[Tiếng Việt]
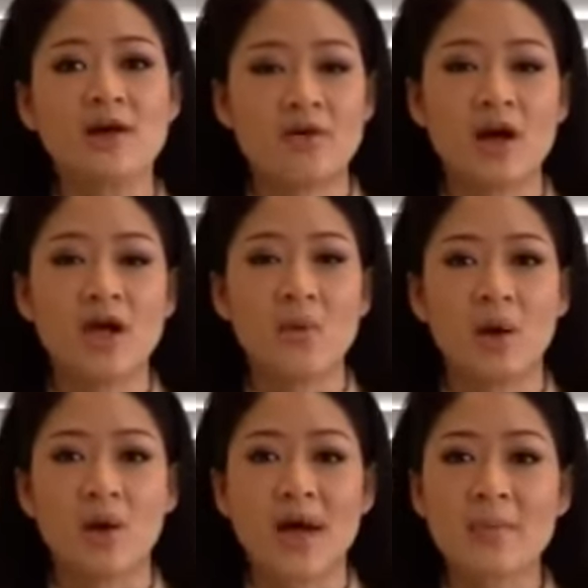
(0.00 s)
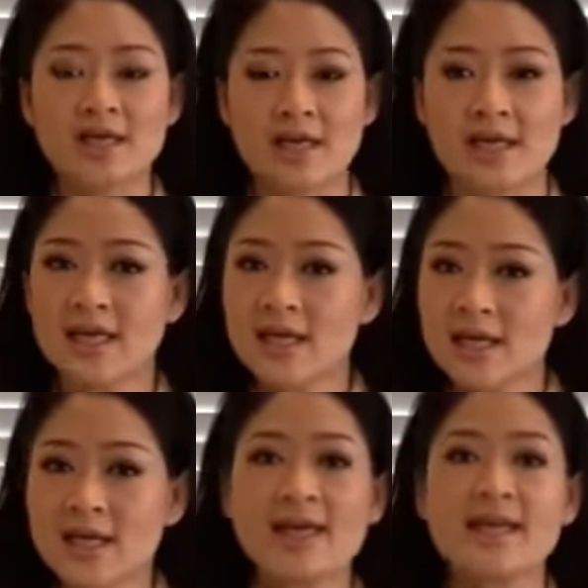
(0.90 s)
và họ yêu cầu các bác sĩ
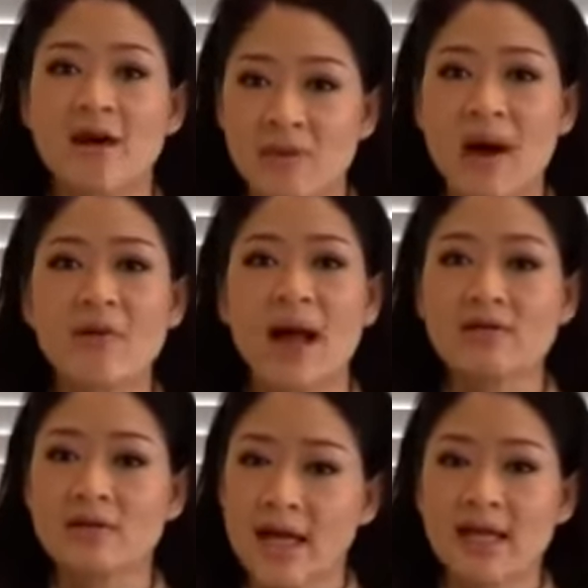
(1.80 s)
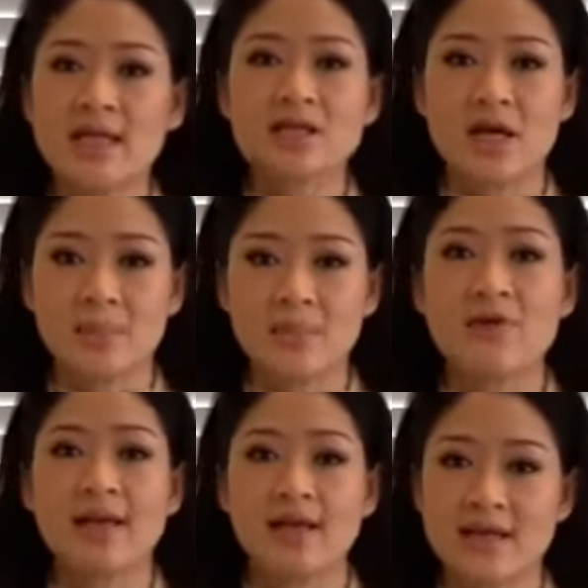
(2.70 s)
ghi nhận và báo cáo tất cả những trường hợp như
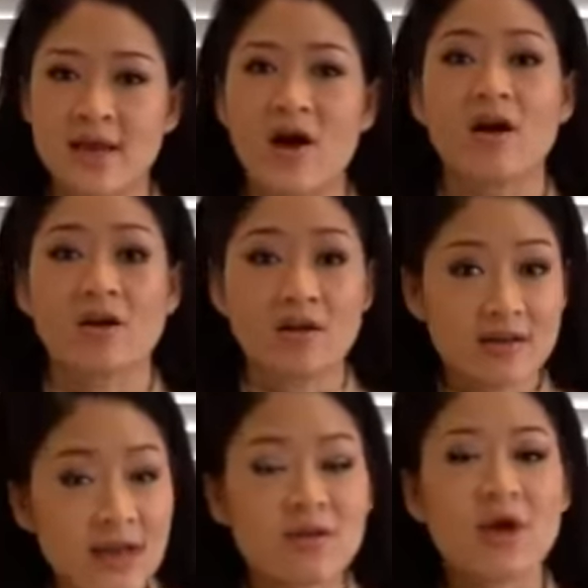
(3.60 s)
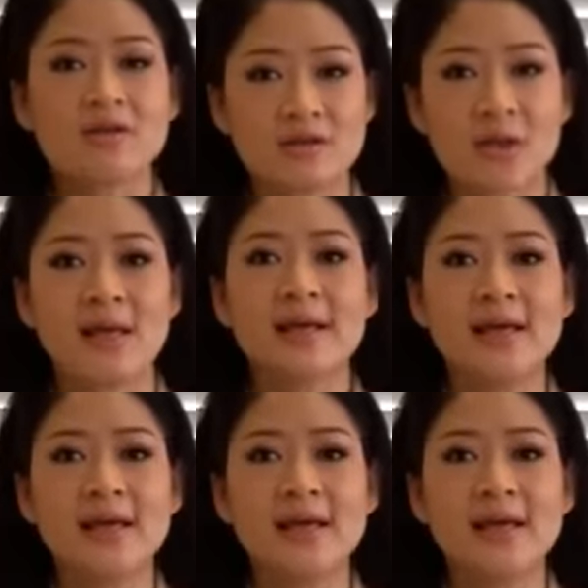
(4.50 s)
vậy để họ theo dõi thường xuyên.